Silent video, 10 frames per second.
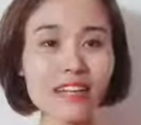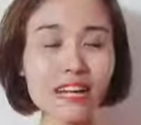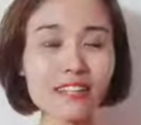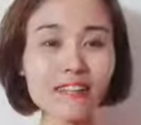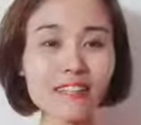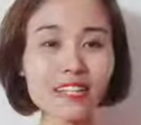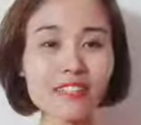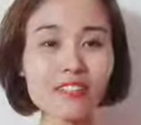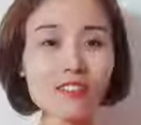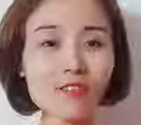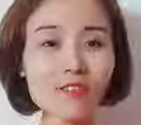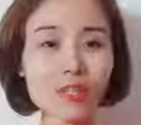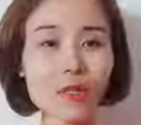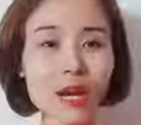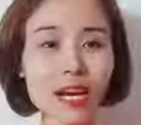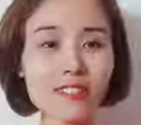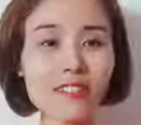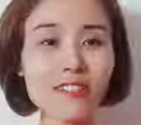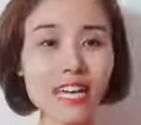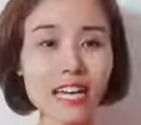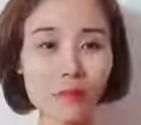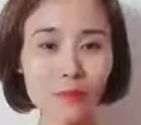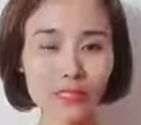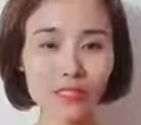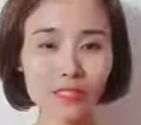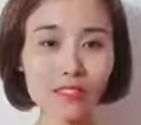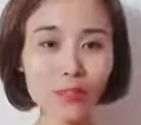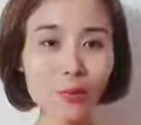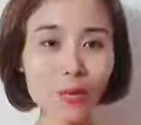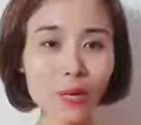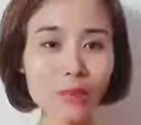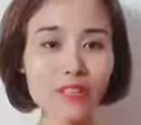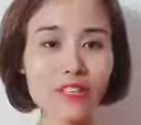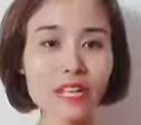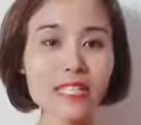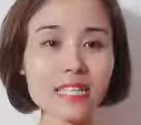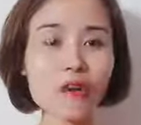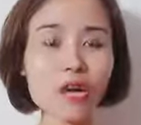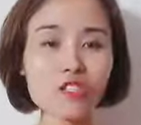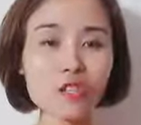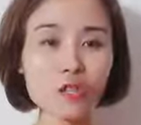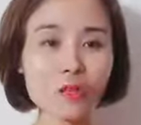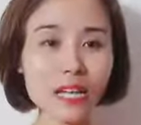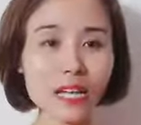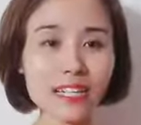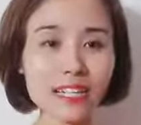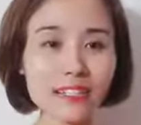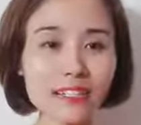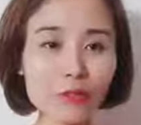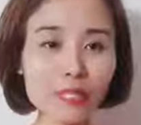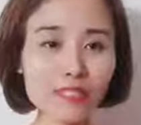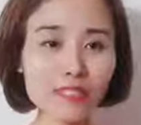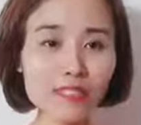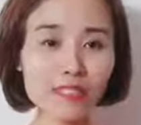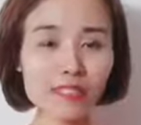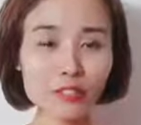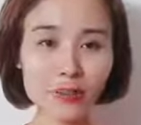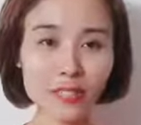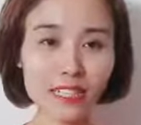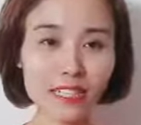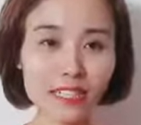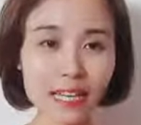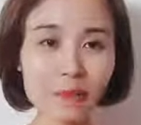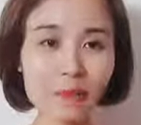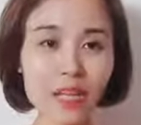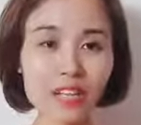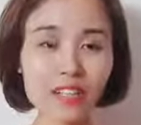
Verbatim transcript: đang đang chưa vượt qua cái giới hạn của bản thân có đúng không ạ bởi vì là sao do chúng ta đang thiếu kiến thức thiếu kỹ năng